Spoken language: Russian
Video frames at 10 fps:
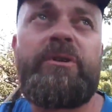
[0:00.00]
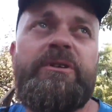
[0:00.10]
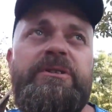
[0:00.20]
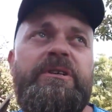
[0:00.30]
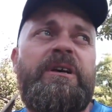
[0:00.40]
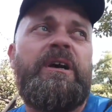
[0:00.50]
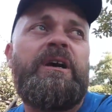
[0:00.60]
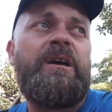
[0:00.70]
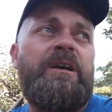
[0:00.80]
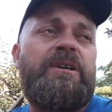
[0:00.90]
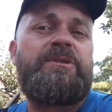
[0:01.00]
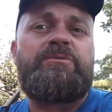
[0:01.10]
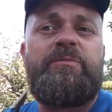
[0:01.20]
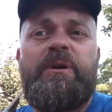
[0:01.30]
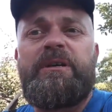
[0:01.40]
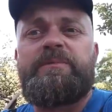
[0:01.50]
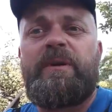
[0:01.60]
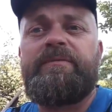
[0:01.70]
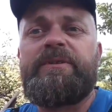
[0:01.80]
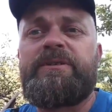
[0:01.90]
город, где, если у тебя есть
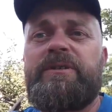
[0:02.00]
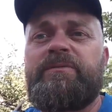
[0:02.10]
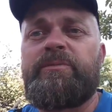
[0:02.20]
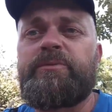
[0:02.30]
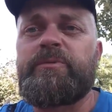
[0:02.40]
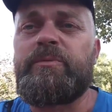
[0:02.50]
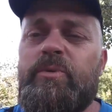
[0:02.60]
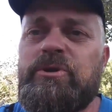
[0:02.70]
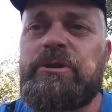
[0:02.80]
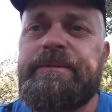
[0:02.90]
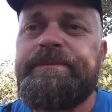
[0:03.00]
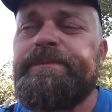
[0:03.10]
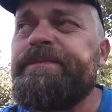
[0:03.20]
профессия, ты, в общем-то, можешь